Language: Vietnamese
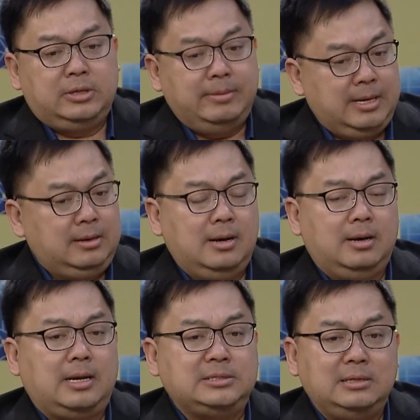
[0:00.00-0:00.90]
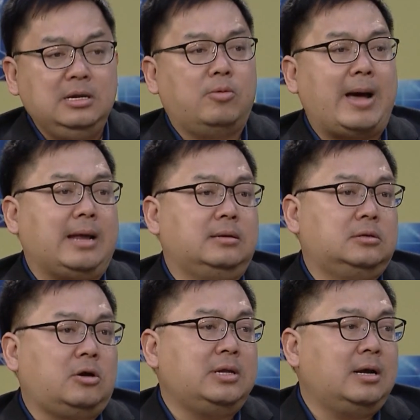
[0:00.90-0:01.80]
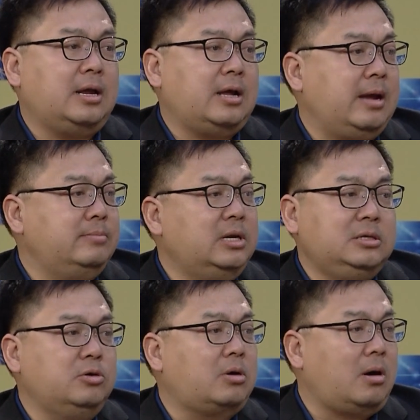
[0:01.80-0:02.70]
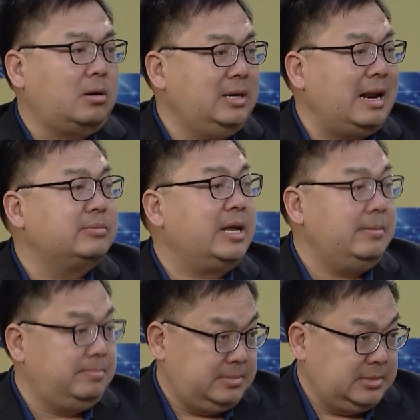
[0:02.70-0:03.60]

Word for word: tiếp đến nữa là rất nhiều bạn nói rằng là em rất chịu khó đi làm thêm